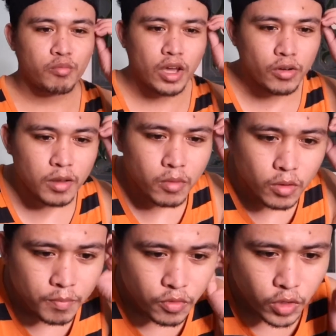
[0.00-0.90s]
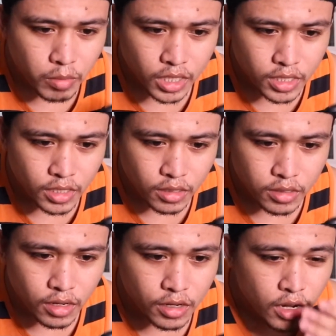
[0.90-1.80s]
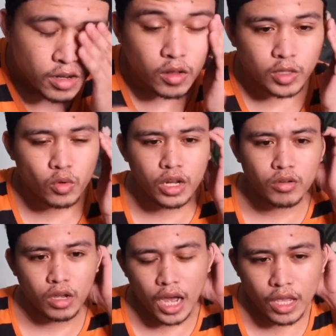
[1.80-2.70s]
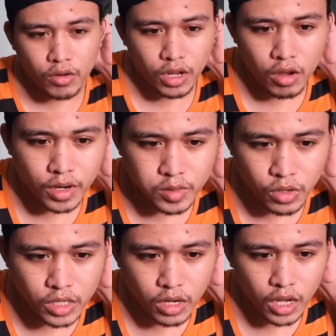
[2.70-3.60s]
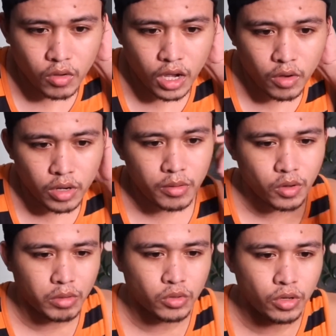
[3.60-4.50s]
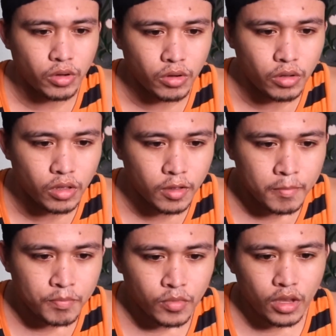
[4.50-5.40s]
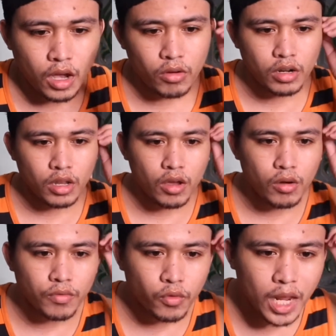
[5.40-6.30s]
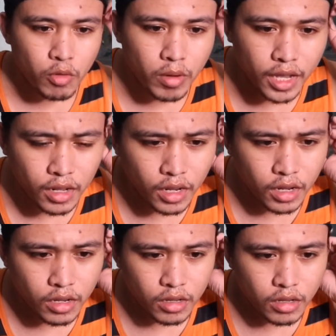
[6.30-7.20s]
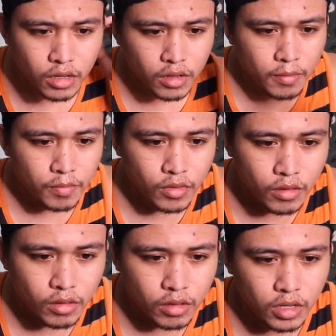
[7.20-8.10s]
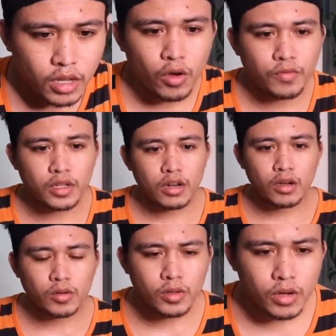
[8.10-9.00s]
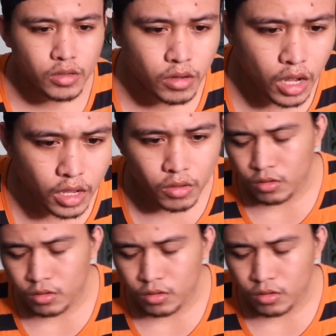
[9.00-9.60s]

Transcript: biya ko nimo. Hoy, batasan ng sailor. Do na suri jud kaayo, ningon na suri jud kaayo ha. Wala na ko matuyo, oy. Gina ko lang ningi off. Wala mo may na ni. Yan sa i-off sa nila ko. Sorry jud kaayo.